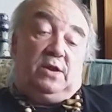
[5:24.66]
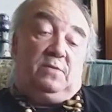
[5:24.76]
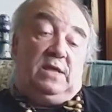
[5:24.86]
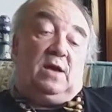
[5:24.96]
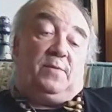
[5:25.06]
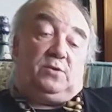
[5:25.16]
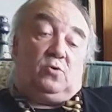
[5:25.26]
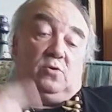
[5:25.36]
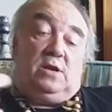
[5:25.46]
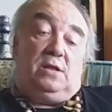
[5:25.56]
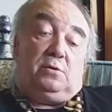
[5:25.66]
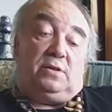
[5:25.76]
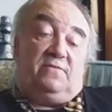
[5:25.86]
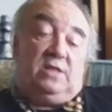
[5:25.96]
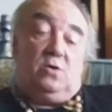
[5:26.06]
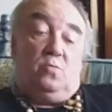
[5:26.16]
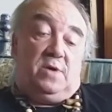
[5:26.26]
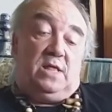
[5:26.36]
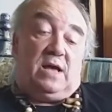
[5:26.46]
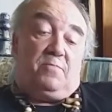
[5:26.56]
lui dire, parce que je l'ai dit sur sa vidéo,
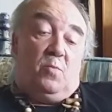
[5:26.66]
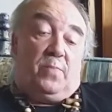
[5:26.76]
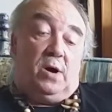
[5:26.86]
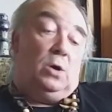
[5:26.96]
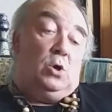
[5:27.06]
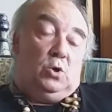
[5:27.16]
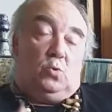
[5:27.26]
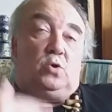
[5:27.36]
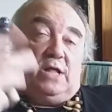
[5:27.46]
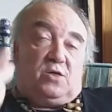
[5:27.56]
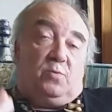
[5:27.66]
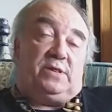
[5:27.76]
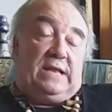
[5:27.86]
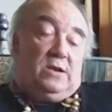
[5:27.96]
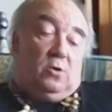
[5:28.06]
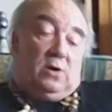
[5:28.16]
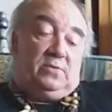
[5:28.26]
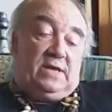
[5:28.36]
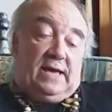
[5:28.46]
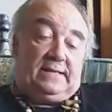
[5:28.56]
mais il ne répond pas, donc là je pense qu'il l'aura
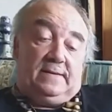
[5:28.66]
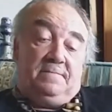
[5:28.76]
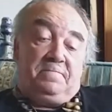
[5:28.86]
en direct,